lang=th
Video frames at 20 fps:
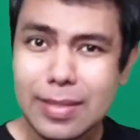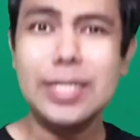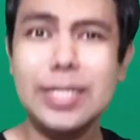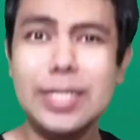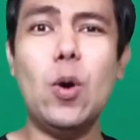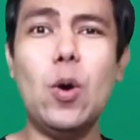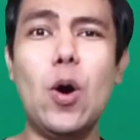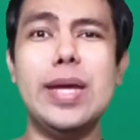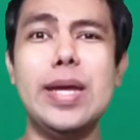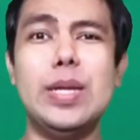
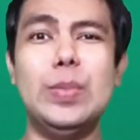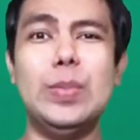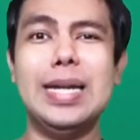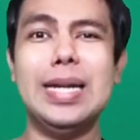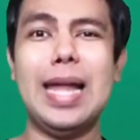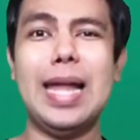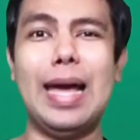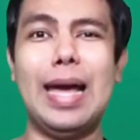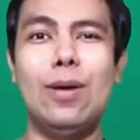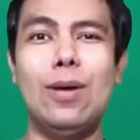คือพอเห็นเบื้
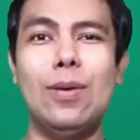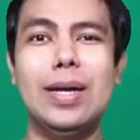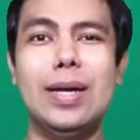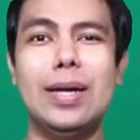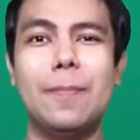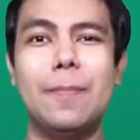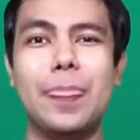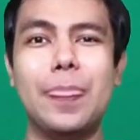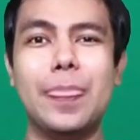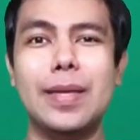องหลังแล้ว
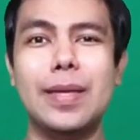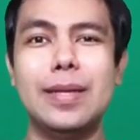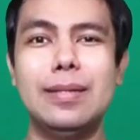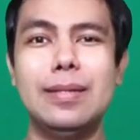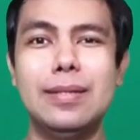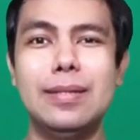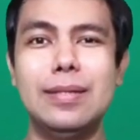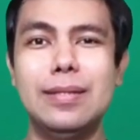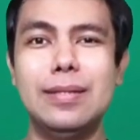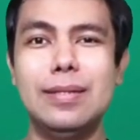อะ
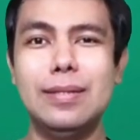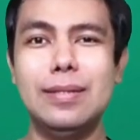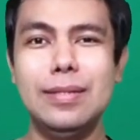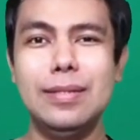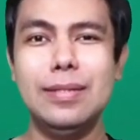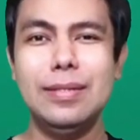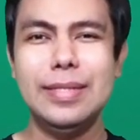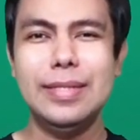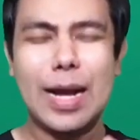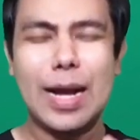
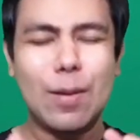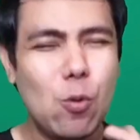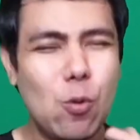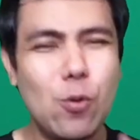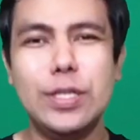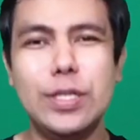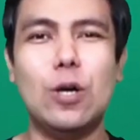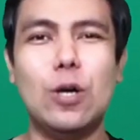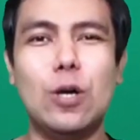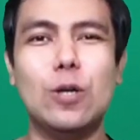อยากพู
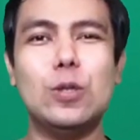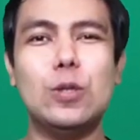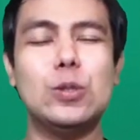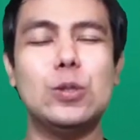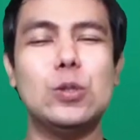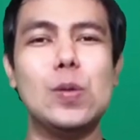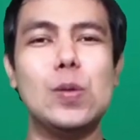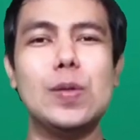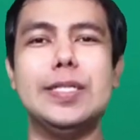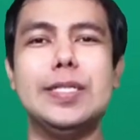ดถึงน้องตร
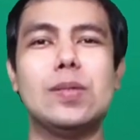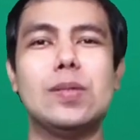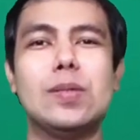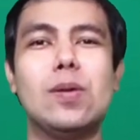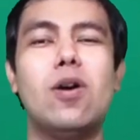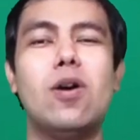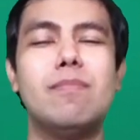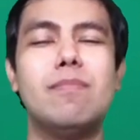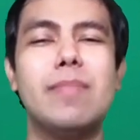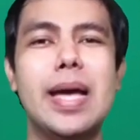งตรงกิส
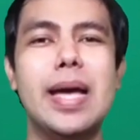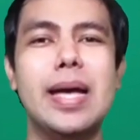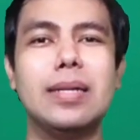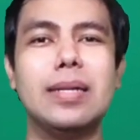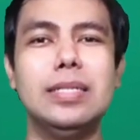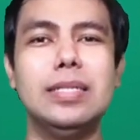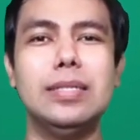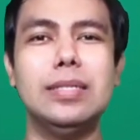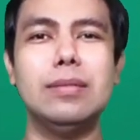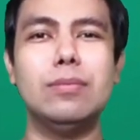กรมาก
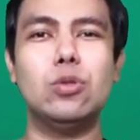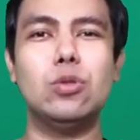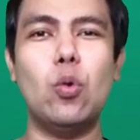คือ